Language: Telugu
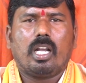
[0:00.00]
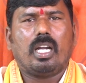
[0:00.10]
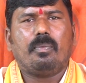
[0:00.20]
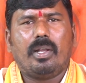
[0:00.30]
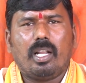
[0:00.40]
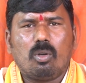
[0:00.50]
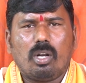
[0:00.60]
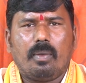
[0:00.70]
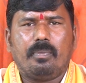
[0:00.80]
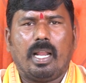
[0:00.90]
ఎక్కడ
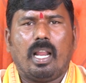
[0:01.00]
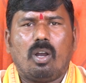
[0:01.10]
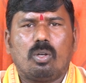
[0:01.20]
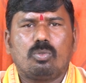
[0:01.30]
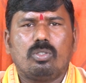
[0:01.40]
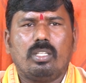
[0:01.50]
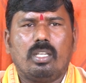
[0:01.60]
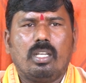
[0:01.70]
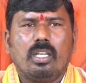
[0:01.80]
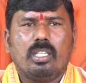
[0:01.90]
కూడా ఇప్పుడు ఎలా అవుతుంది
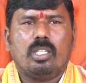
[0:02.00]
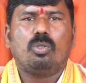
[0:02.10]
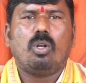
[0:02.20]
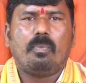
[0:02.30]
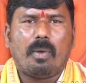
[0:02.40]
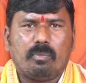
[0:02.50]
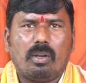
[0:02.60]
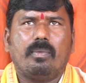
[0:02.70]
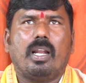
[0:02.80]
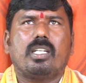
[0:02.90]
ఇంట్లో
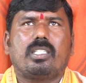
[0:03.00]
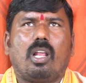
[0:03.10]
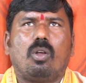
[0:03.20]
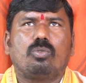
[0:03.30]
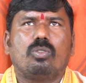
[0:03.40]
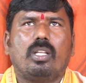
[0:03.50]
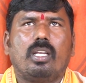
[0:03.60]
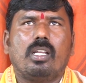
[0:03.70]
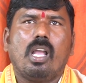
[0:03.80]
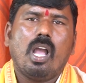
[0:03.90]
ప్రాబ్లం ఎలా సాల్వ్
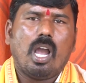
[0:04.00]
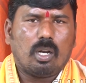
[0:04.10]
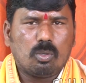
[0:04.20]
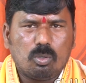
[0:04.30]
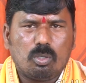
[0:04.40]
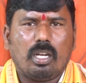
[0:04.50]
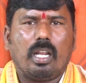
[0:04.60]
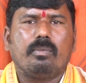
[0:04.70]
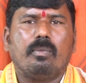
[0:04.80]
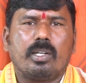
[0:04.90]
అవుతుందని
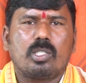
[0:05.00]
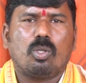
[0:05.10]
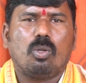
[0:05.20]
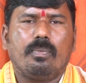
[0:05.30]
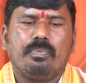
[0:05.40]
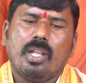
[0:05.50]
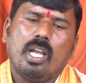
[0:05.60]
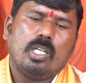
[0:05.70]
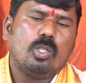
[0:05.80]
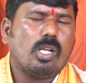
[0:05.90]
అనుకుంటున్నారు మీ మనసులో
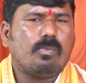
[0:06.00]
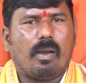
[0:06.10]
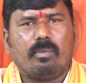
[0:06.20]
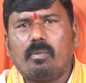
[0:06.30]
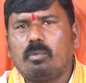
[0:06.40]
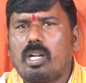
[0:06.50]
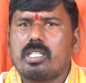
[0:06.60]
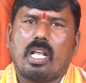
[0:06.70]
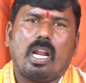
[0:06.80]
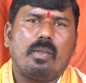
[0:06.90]
ఇంట్లో ప్రాబ్లం కూడా
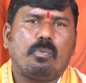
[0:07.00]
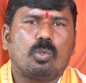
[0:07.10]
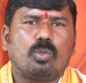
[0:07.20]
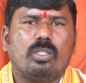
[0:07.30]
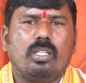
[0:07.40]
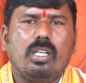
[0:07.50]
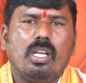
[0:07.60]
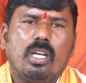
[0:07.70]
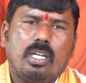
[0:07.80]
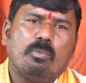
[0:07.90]
సాల్వ్ అయిపోతుంది
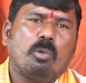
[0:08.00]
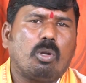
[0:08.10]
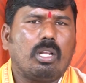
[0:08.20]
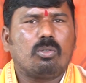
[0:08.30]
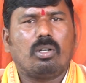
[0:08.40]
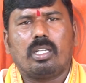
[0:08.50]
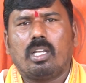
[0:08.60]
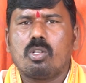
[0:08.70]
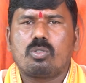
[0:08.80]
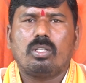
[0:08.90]
నమ్ముకున్నది కూడా
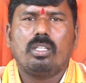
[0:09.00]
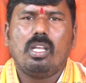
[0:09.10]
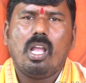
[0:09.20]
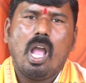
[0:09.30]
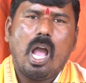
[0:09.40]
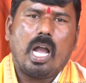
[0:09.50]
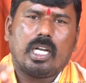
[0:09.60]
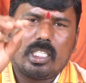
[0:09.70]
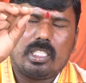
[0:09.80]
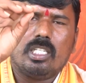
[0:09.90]
గెలుస్తుంది
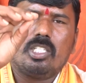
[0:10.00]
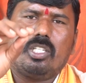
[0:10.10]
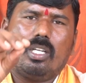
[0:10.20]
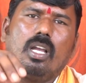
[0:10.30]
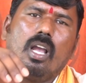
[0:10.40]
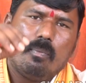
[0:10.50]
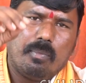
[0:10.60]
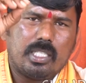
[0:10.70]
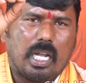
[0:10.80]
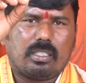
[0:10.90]
ఆగస్ట్ నుంచి
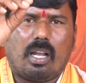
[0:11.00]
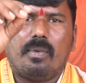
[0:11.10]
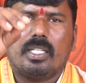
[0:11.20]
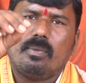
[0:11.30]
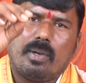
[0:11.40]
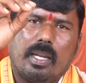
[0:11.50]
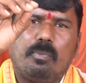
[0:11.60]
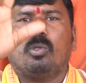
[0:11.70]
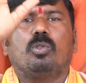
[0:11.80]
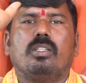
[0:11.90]
మీ జాతకం అయితే
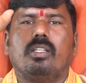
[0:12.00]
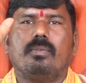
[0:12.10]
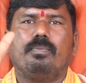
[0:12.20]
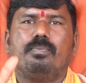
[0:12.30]
మారిపోతుంది